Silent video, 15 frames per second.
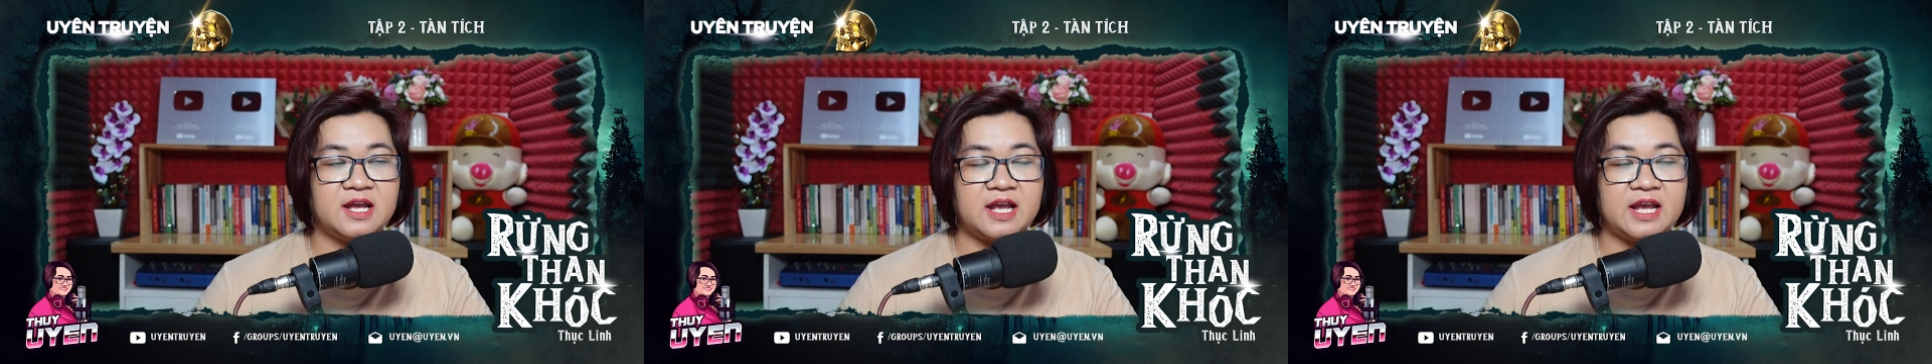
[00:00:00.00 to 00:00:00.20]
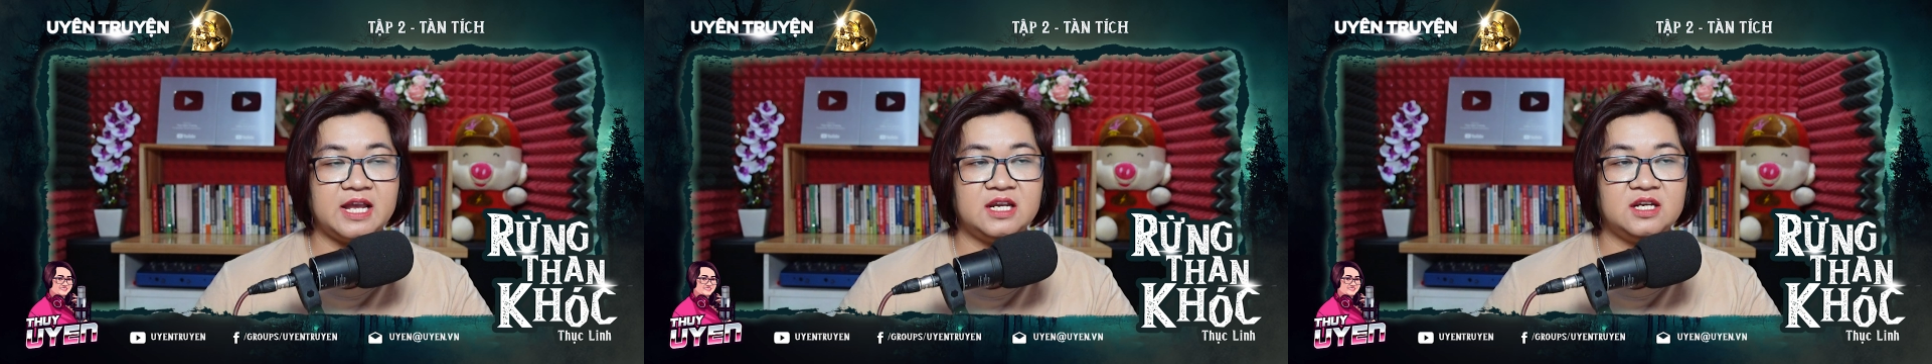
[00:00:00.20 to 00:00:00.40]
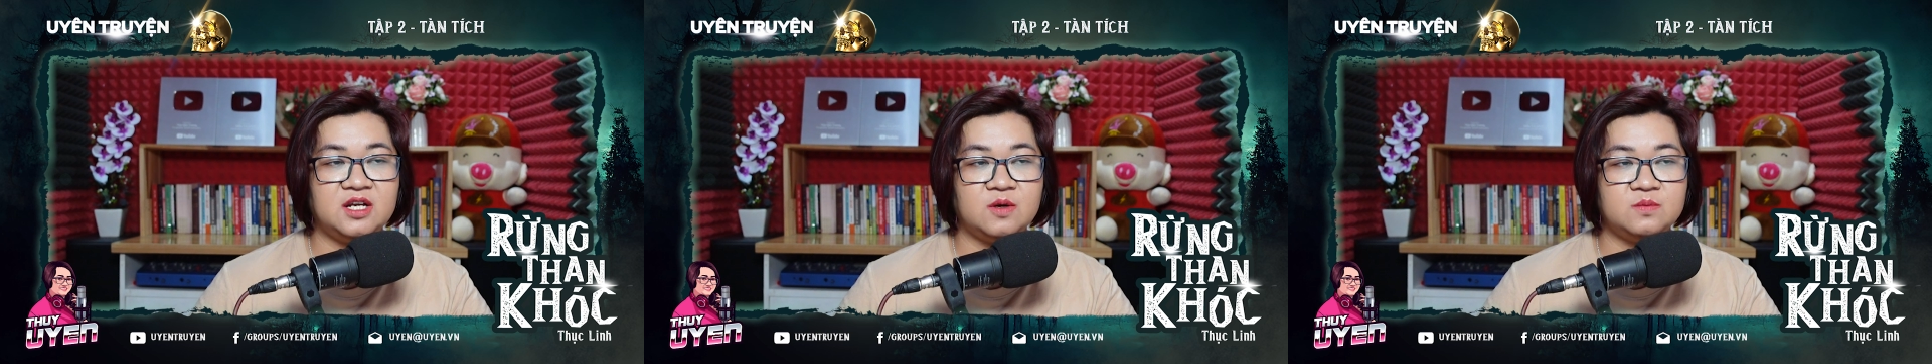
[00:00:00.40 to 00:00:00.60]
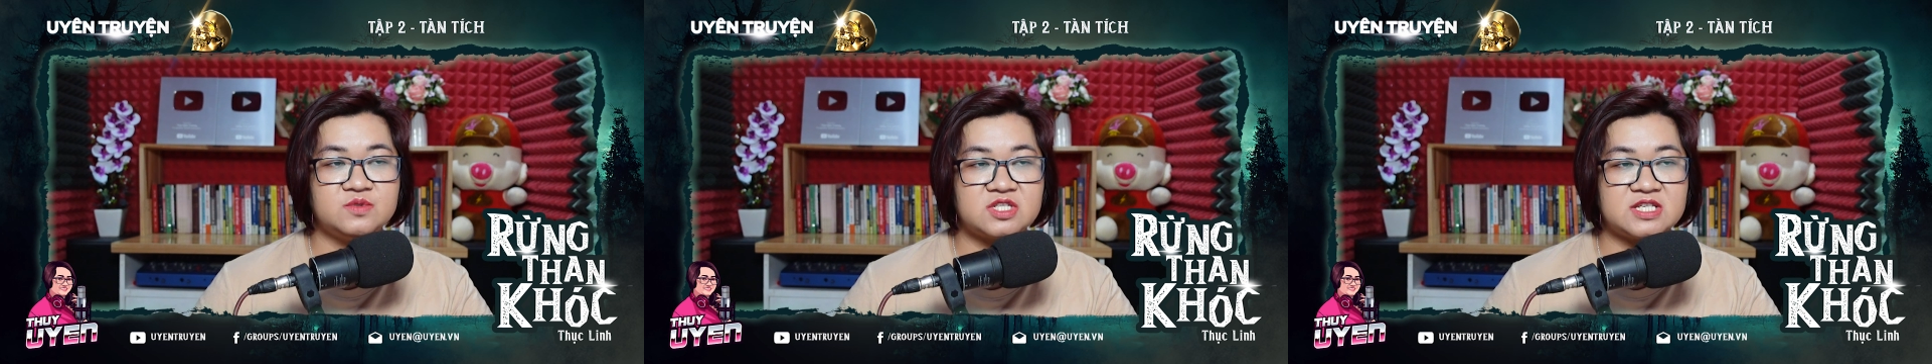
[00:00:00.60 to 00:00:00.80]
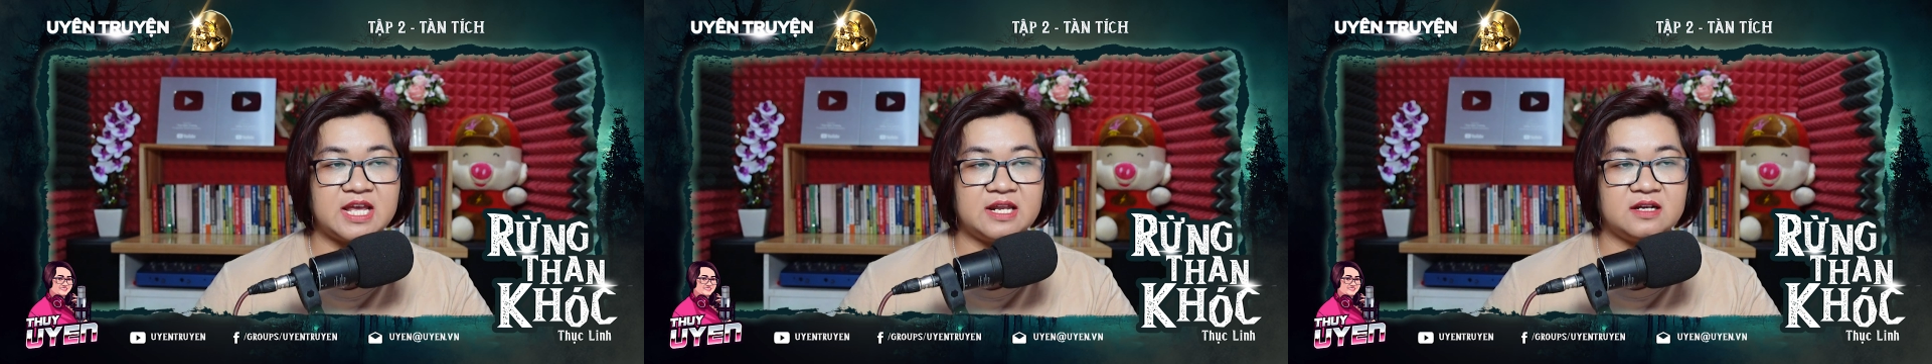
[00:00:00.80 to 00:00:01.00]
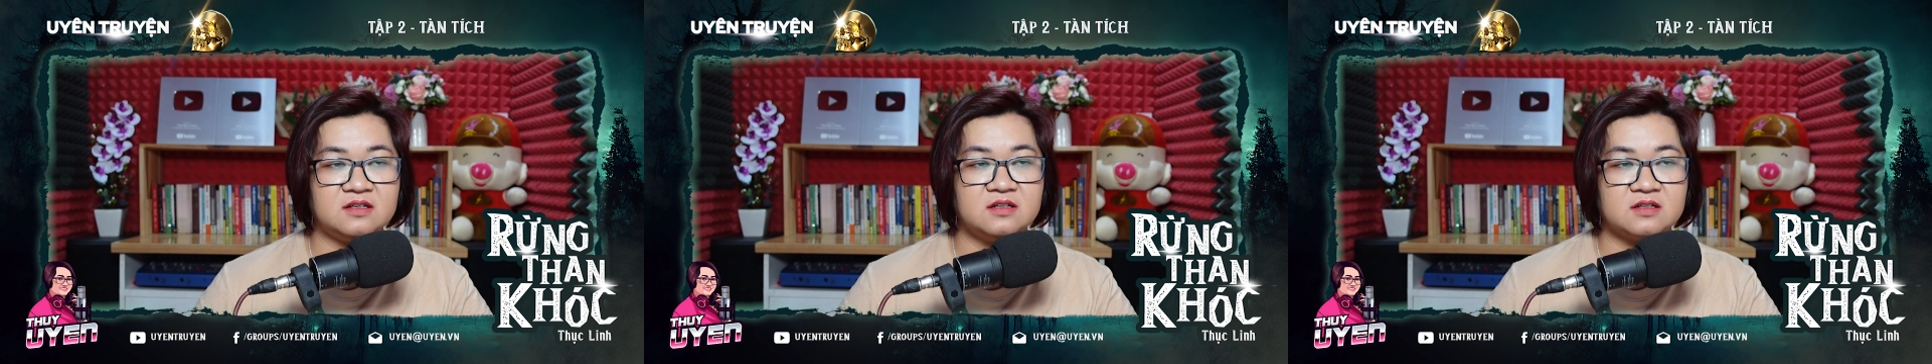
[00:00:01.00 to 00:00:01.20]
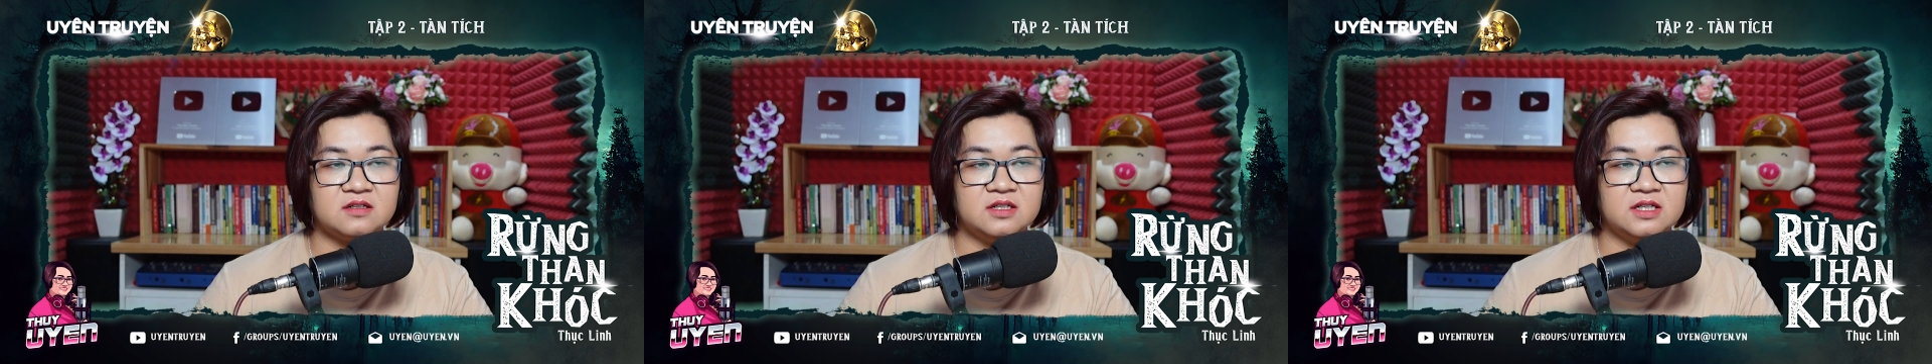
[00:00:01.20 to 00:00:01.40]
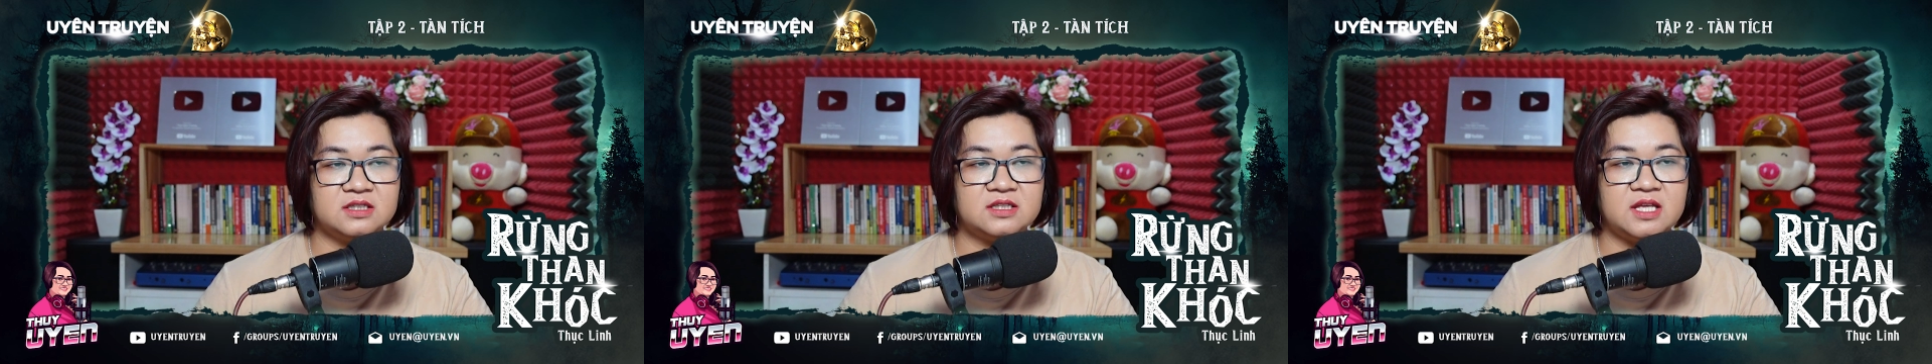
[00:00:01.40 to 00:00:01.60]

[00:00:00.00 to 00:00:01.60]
hay nông sản được người